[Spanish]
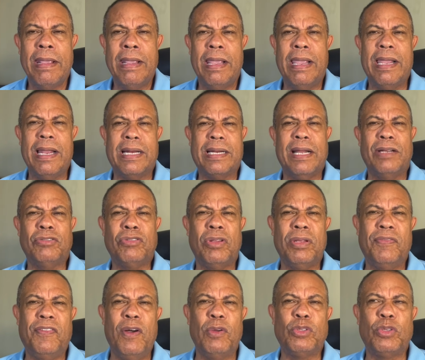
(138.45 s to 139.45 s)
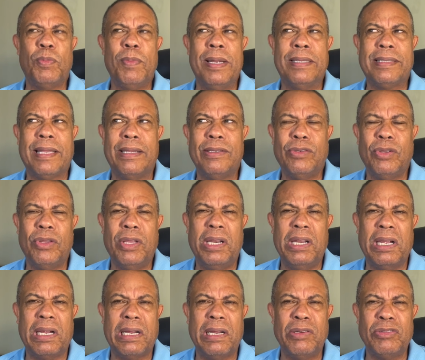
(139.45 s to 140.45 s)
en el caso de Fausto Mata, yo
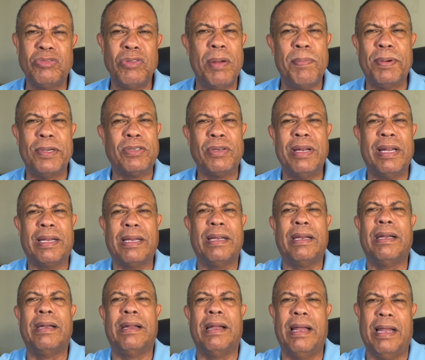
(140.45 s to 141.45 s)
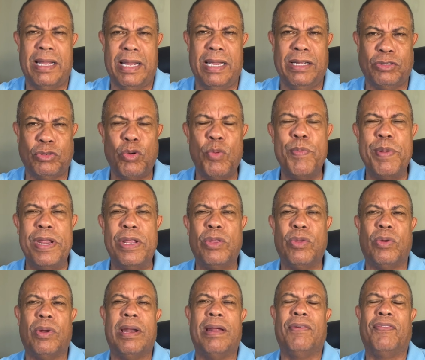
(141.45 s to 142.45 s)
diría que es una persona que ha
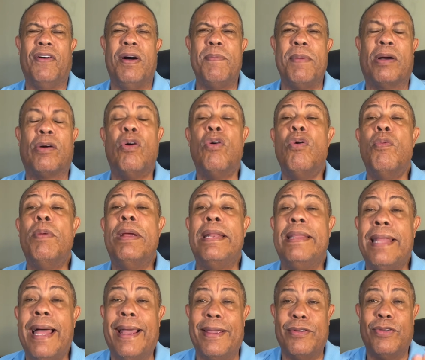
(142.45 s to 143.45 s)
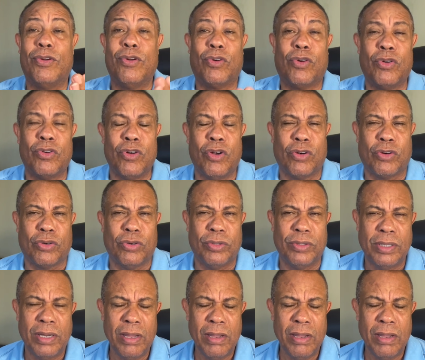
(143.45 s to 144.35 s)
asumido la fama con humildad, yo lo conozco,